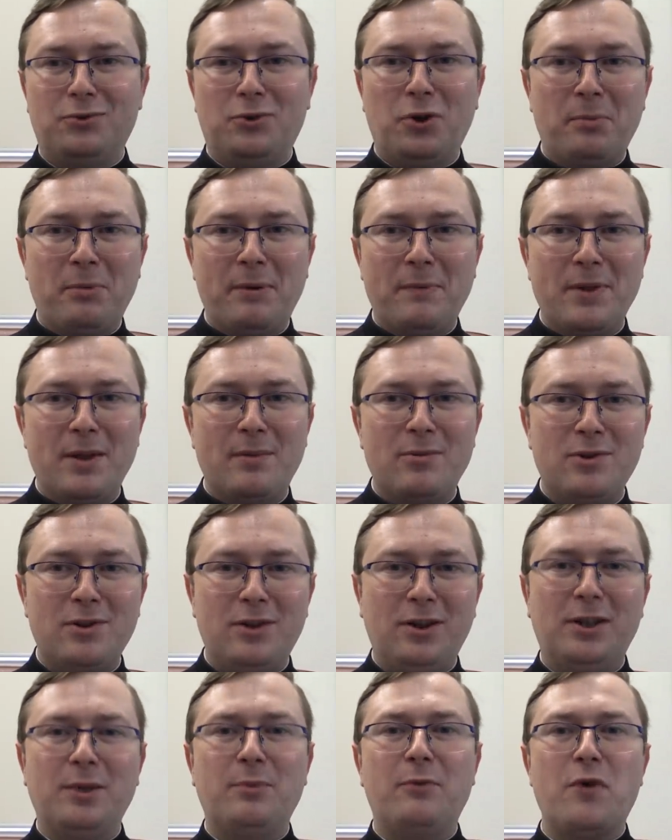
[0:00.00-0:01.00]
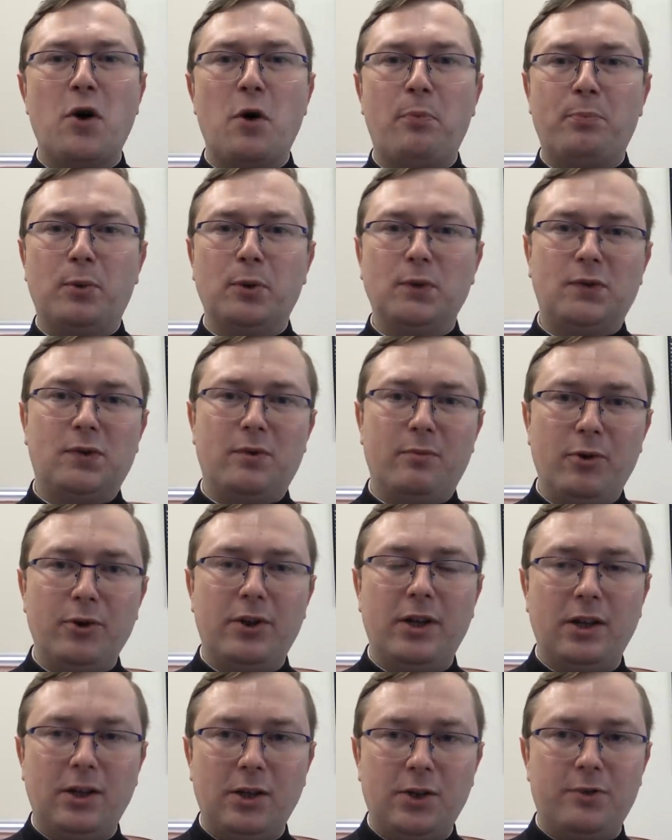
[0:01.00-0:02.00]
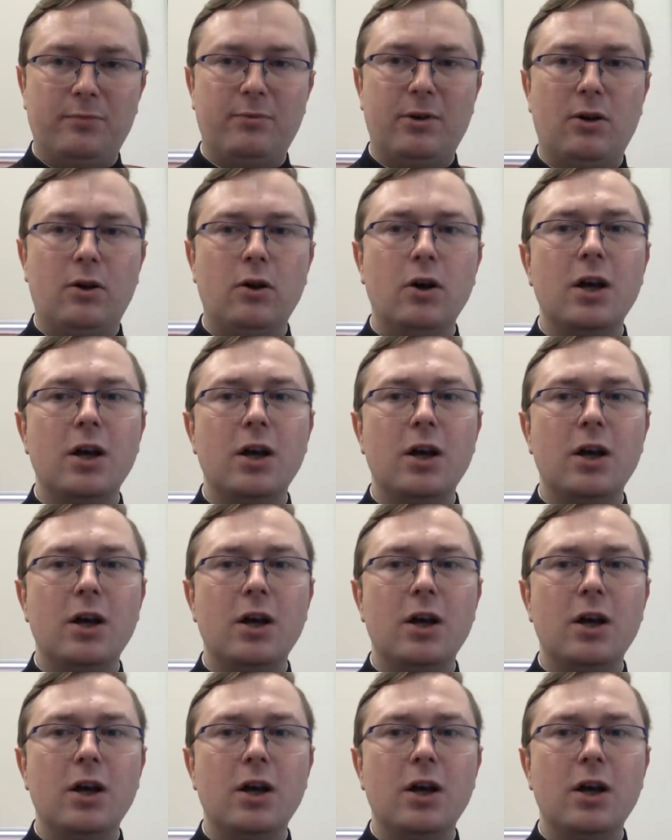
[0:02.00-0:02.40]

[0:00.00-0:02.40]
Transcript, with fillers: To mam na myśli, gdy mówię o postmodernizmie,